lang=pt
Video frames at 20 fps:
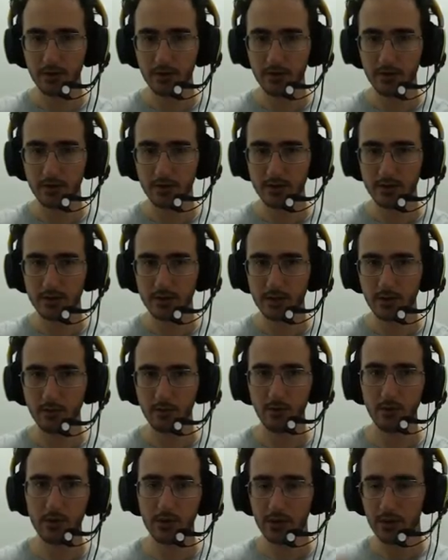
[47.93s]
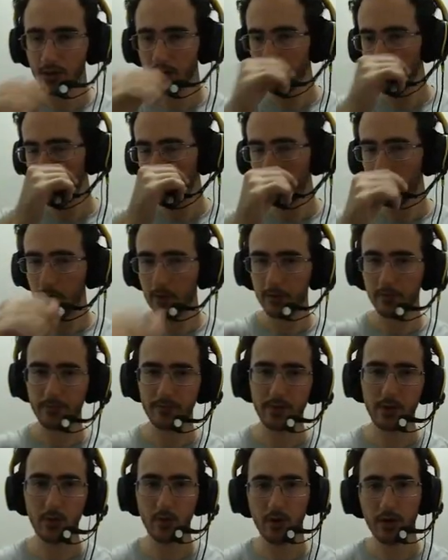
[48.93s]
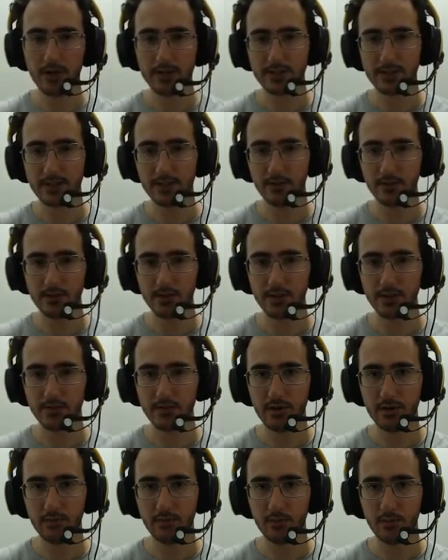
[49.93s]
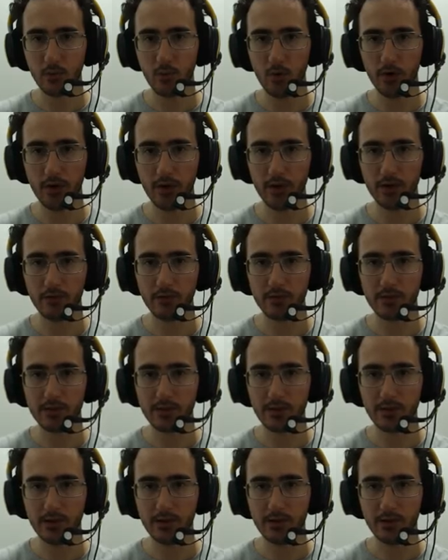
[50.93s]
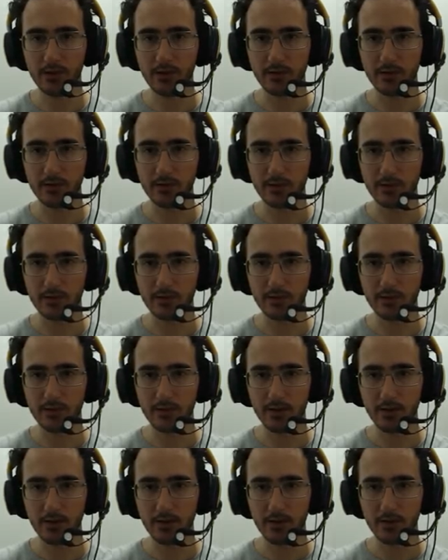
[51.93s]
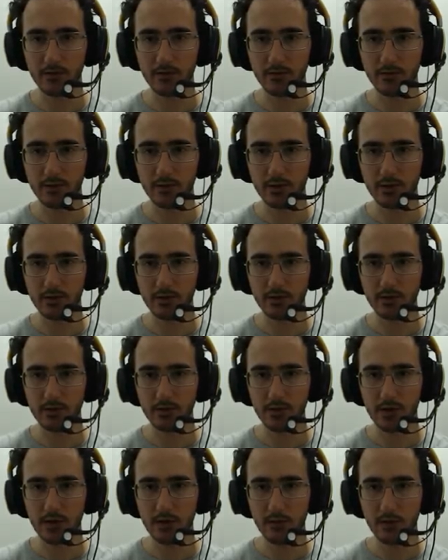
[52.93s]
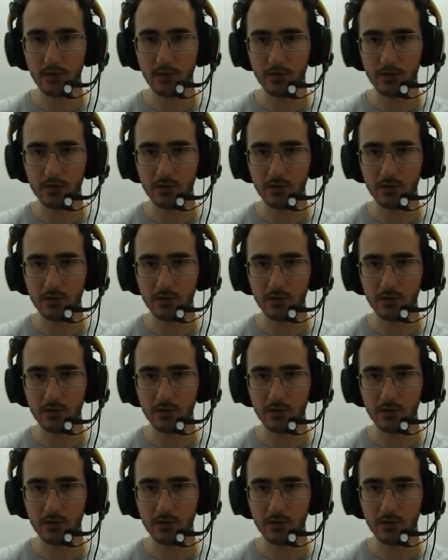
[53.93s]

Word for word: Sem muita enrolação, a gente vai correndo assim, fugindo dos inimigos.